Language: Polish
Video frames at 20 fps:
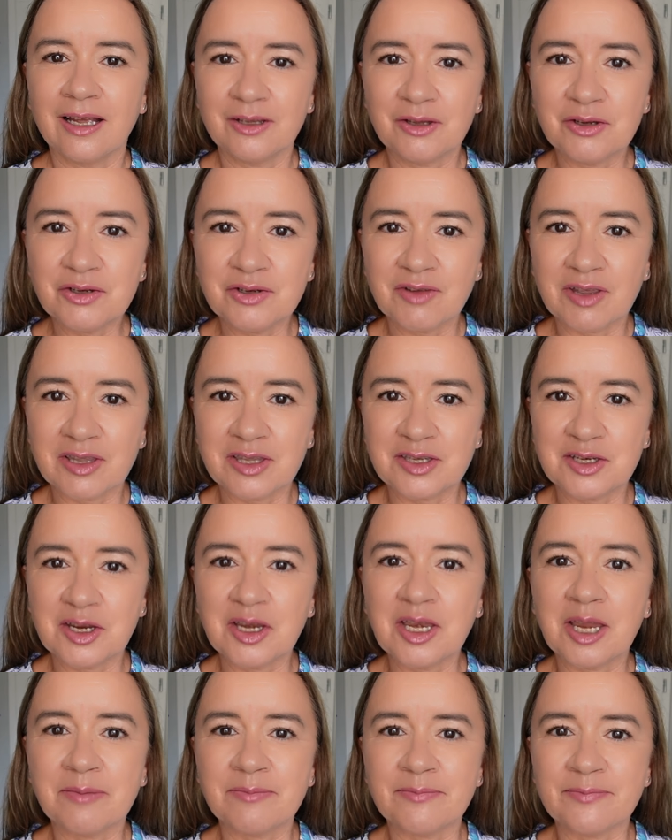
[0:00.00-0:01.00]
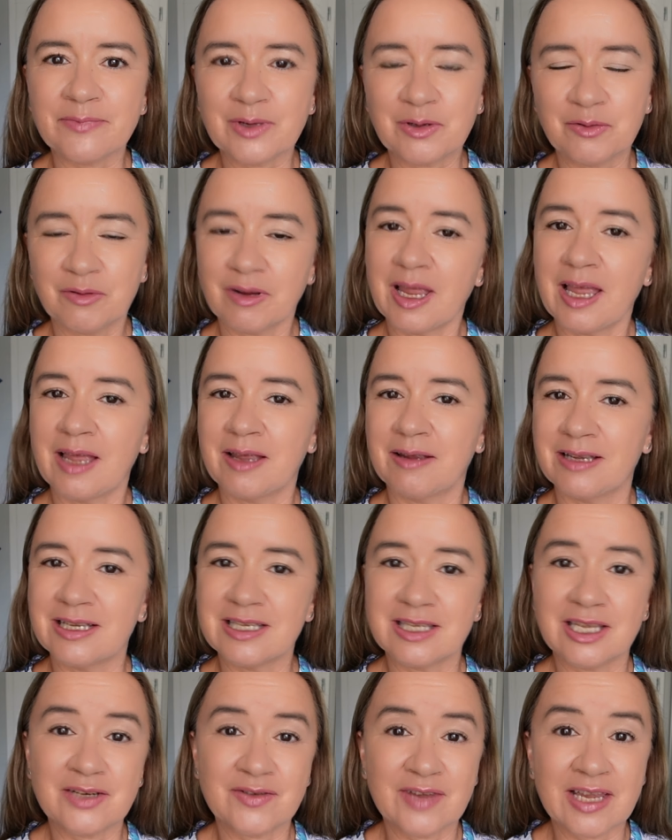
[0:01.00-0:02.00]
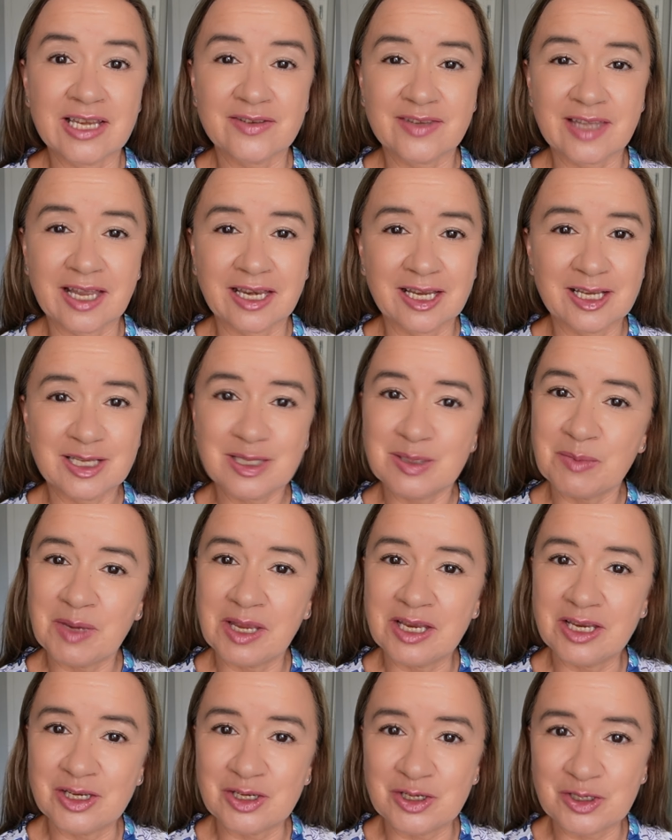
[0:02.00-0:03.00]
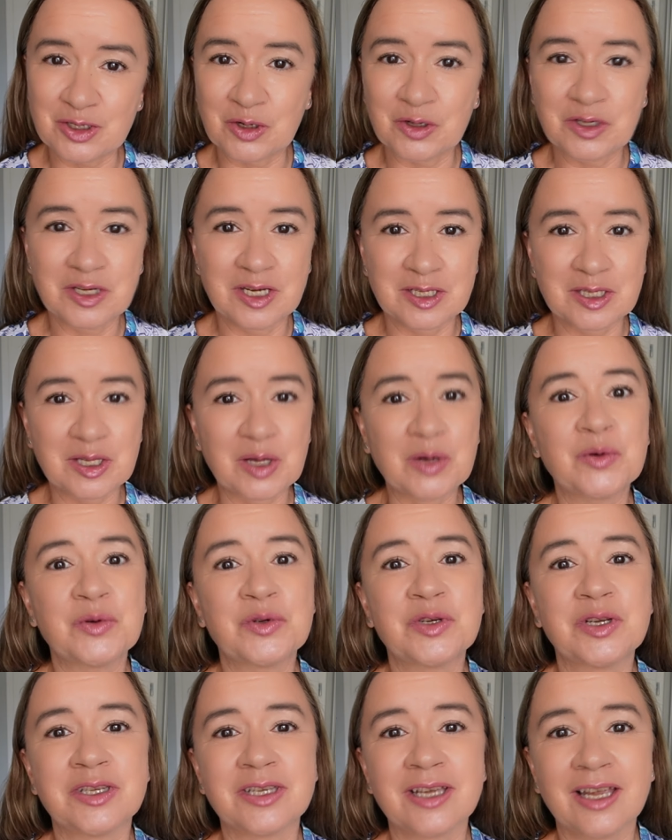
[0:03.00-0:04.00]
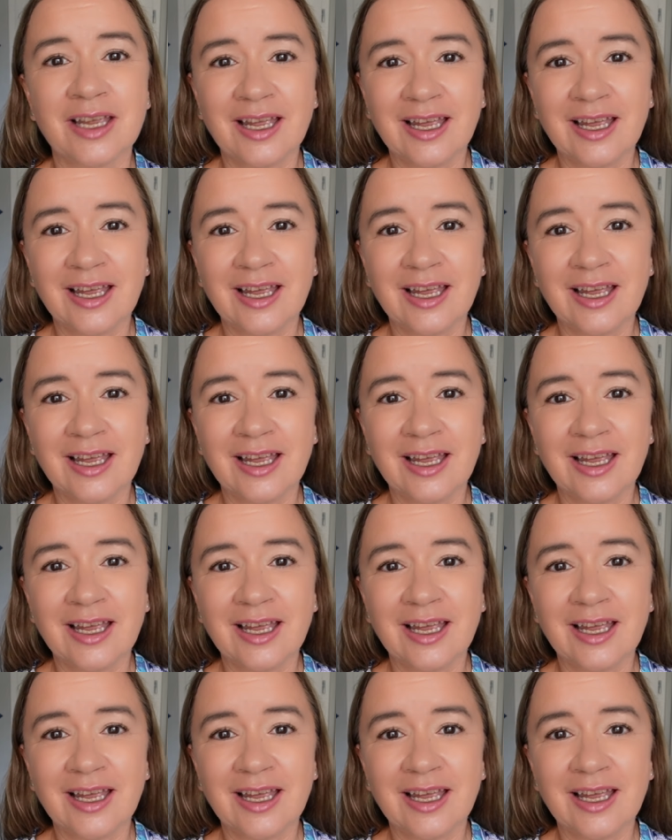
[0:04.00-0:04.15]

doświadczeniem, które jest też w stanie zmienić, czegoś nas nauczyć